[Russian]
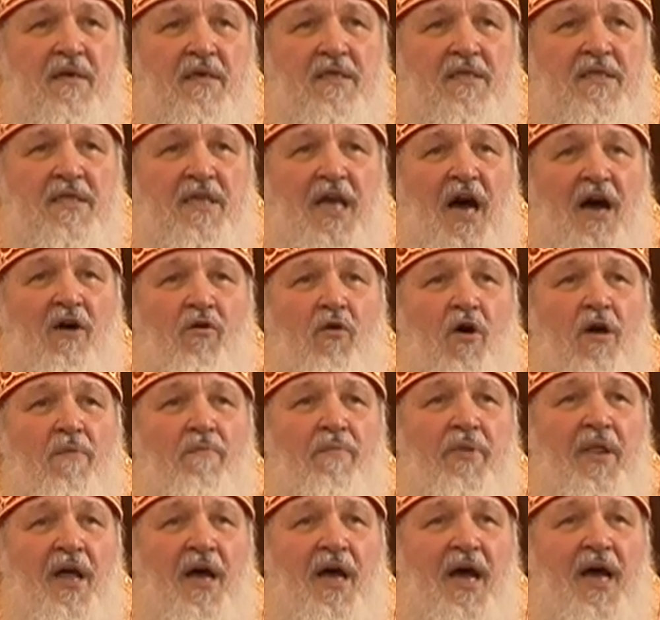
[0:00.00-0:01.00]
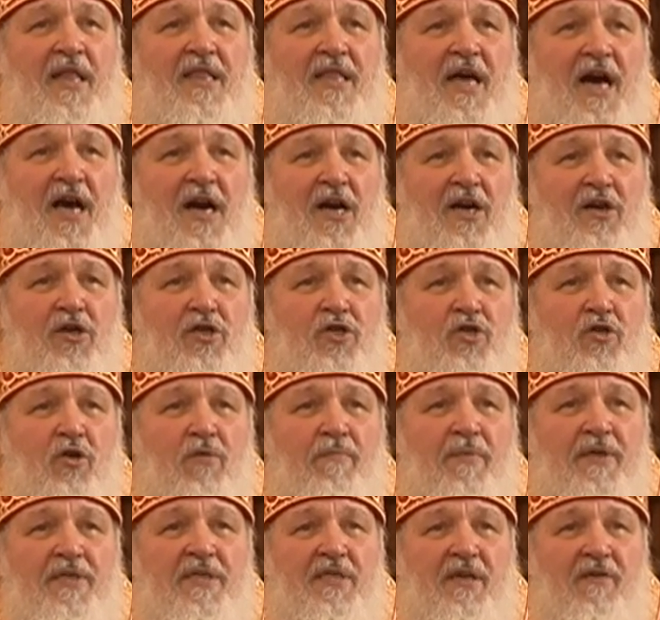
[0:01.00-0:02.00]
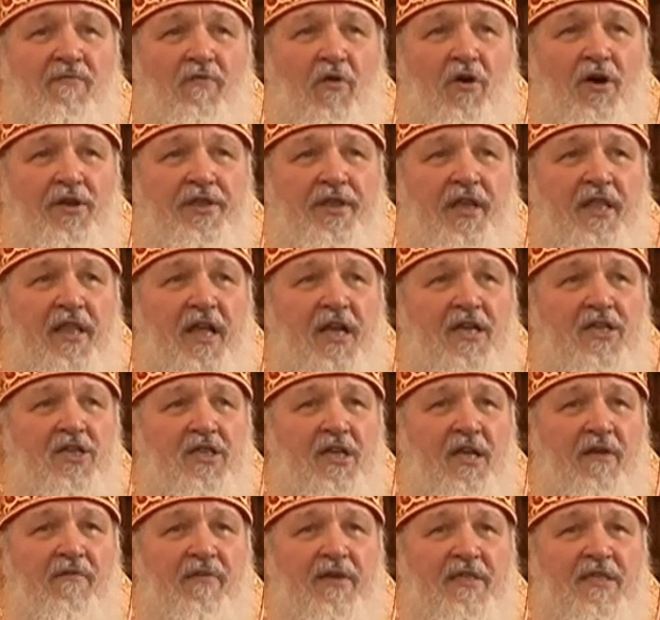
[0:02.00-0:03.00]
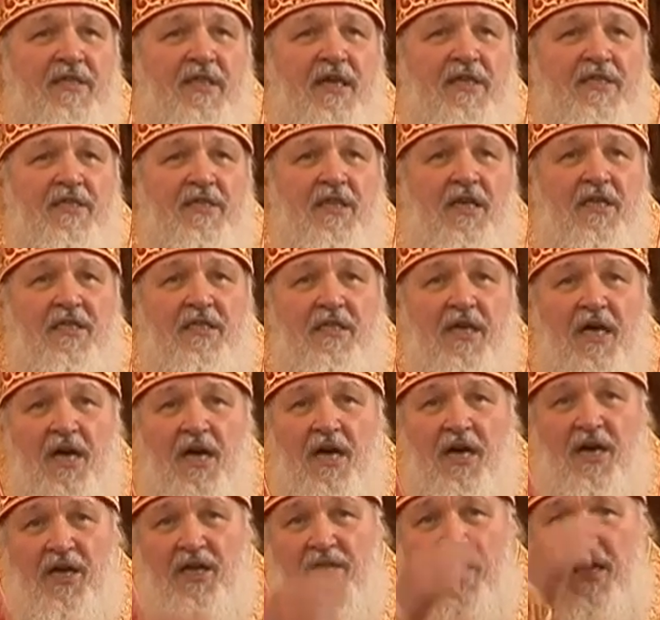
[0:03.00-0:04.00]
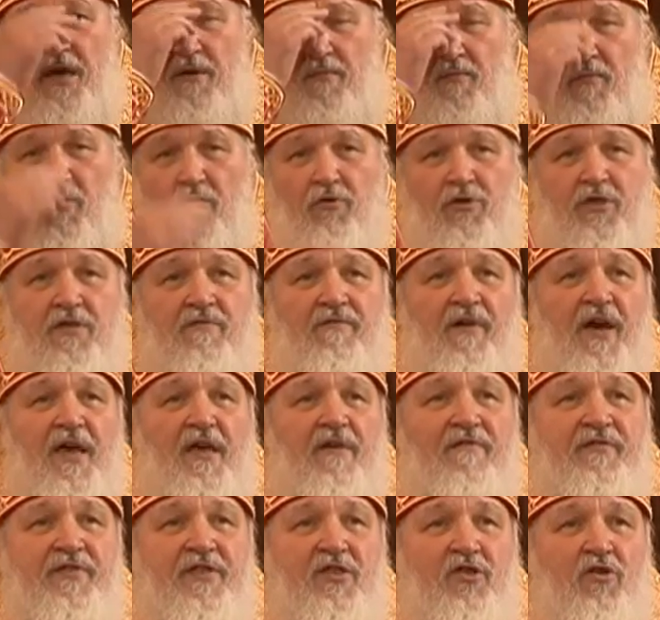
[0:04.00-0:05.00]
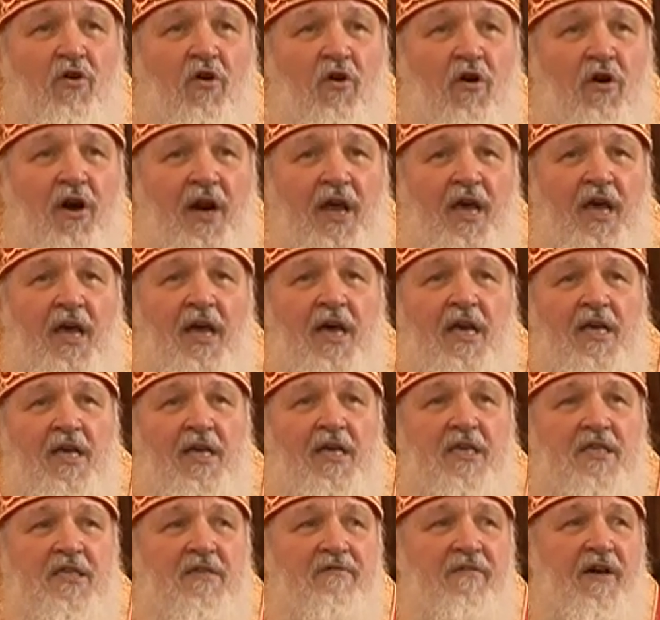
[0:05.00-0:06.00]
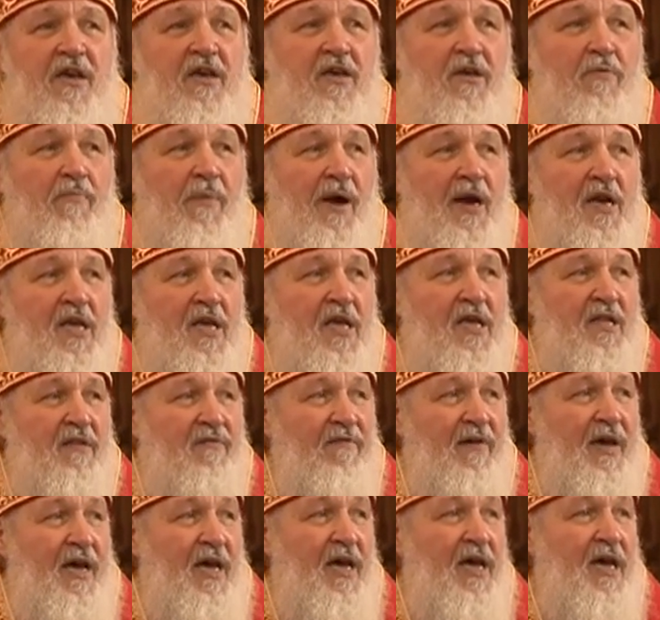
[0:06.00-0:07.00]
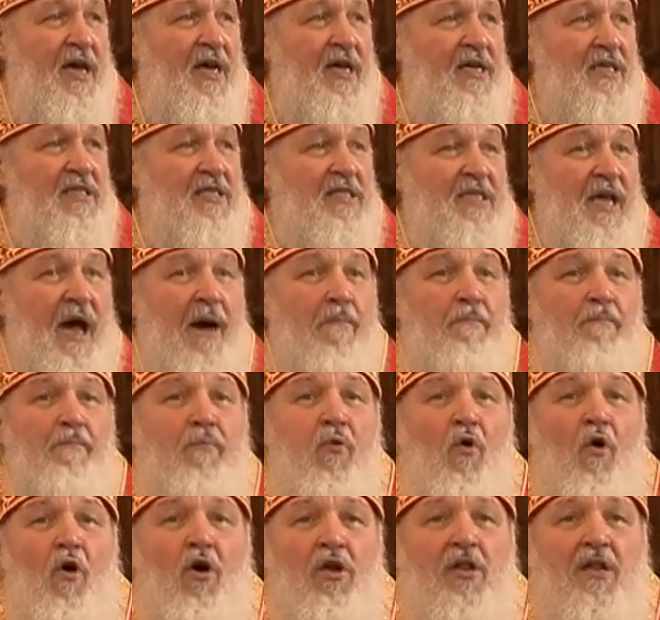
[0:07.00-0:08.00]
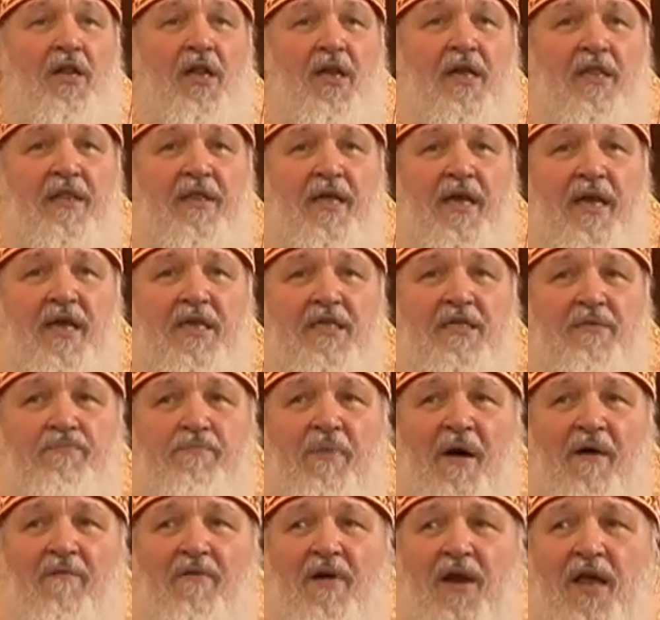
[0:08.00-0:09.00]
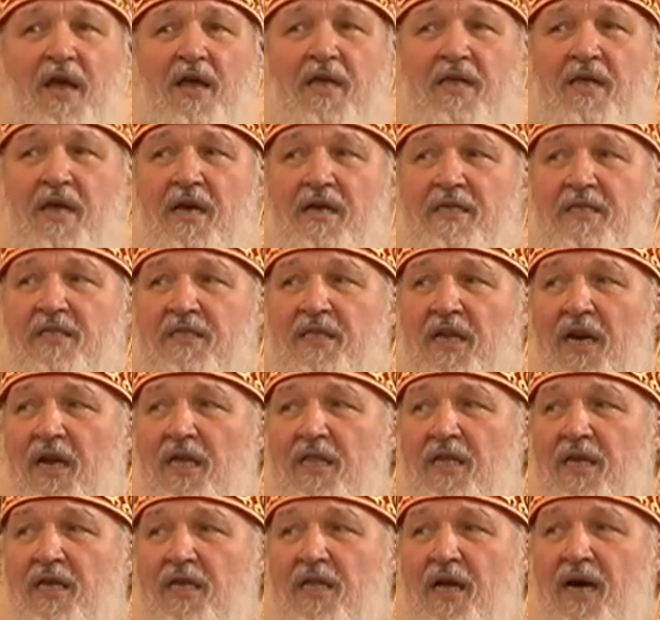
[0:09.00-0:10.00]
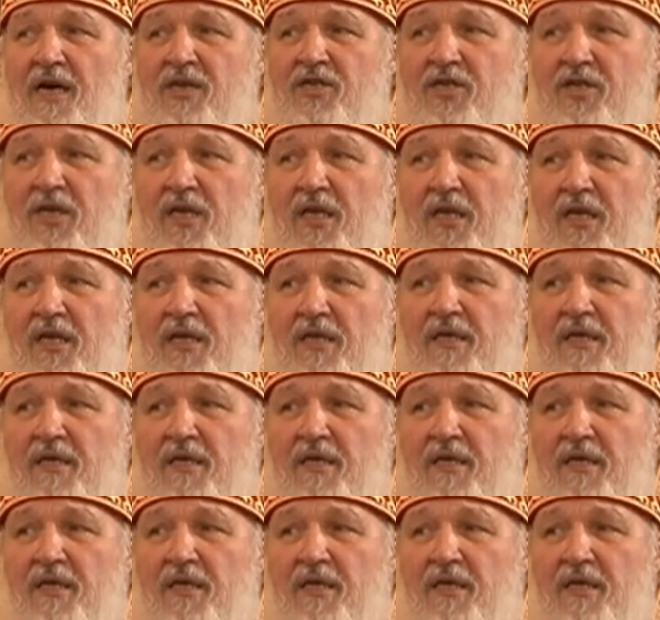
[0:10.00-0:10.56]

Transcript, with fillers: С какой благодарностью мы сегодня должны возносить к Нему свои взоры и свои молитвы за подлинное избавление страны нашей.